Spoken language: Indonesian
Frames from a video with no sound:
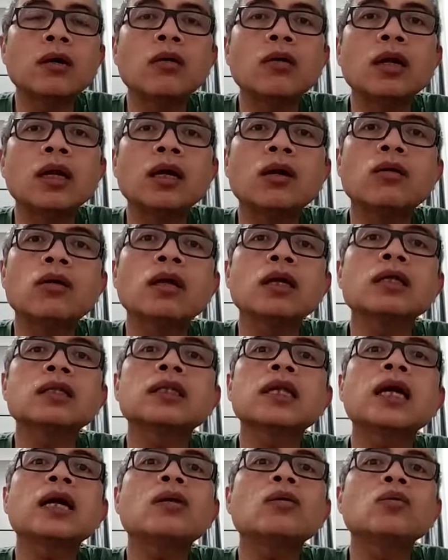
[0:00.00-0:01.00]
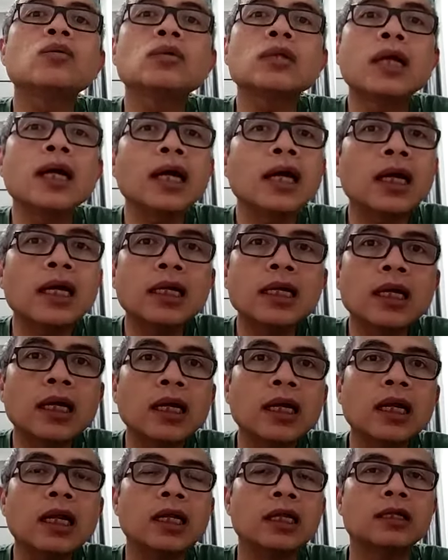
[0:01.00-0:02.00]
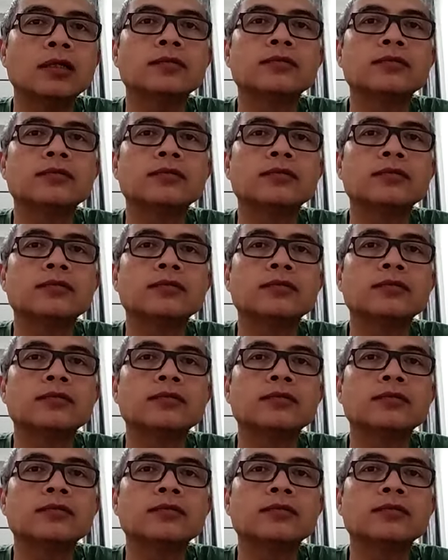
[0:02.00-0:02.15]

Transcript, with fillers: orang-orang yang takut akan Allah